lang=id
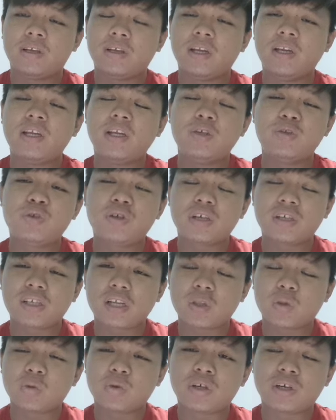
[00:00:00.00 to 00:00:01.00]
Dan ini juga
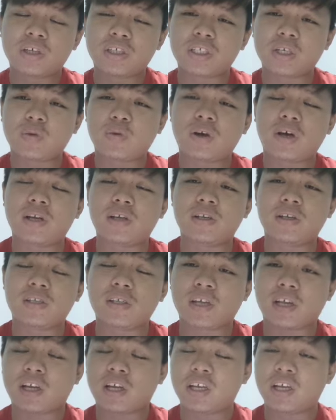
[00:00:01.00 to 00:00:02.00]
satu kekecewaan
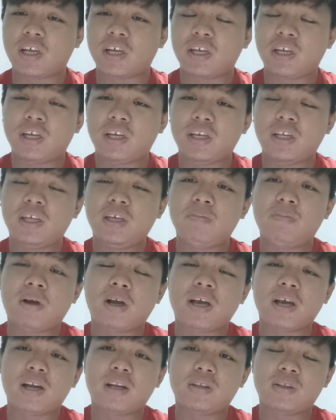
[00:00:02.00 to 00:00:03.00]
sekiranya ini
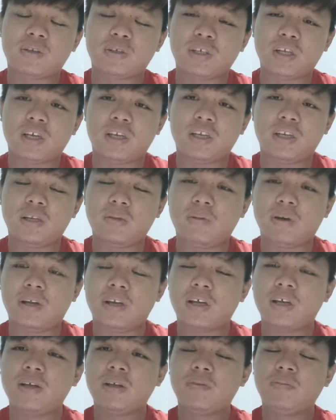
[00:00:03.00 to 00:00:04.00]
bakal terjadi di
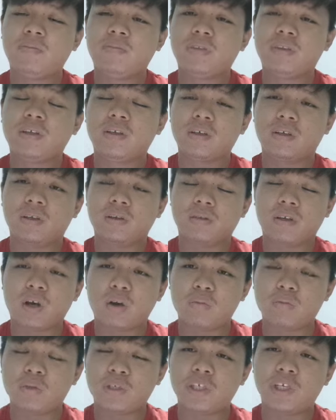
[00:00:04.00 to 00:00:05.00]
mana
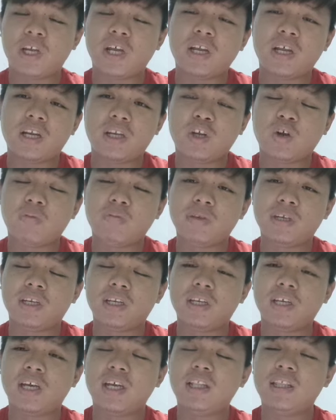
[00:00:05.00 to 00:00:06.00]
kaum Cina dan kaum
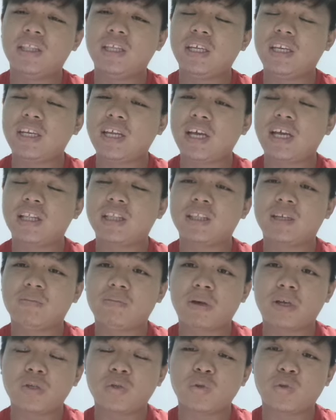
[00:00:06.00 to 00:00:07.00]
India tidak
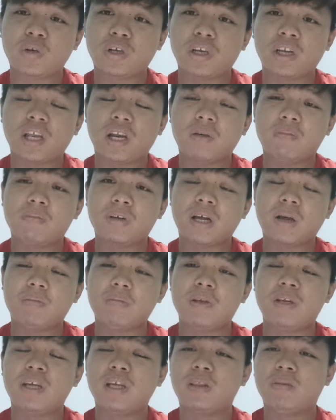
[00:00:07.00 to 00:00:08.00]
termasuk di dalam
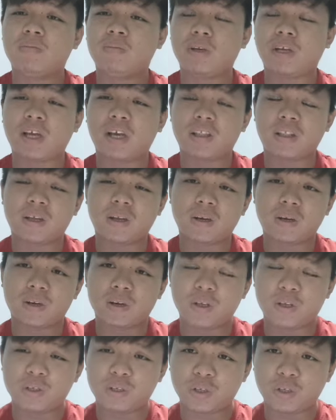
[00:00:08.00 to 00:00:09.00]
kabinet Perikatan
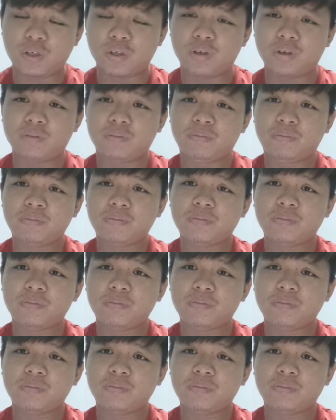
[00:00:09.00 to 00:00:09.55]
Nasional.